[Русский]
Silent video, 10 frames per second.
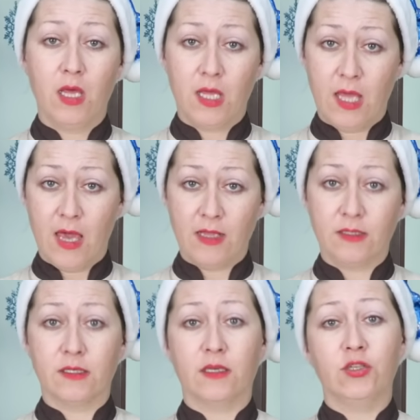
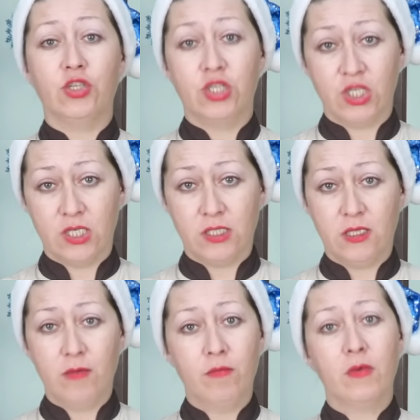Яйца
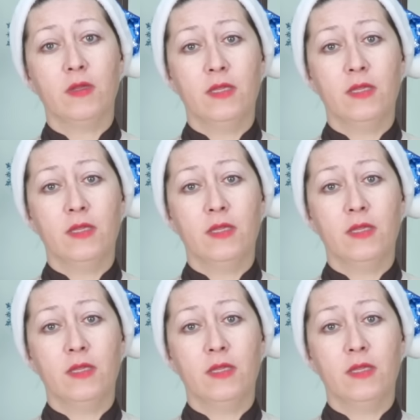чистим,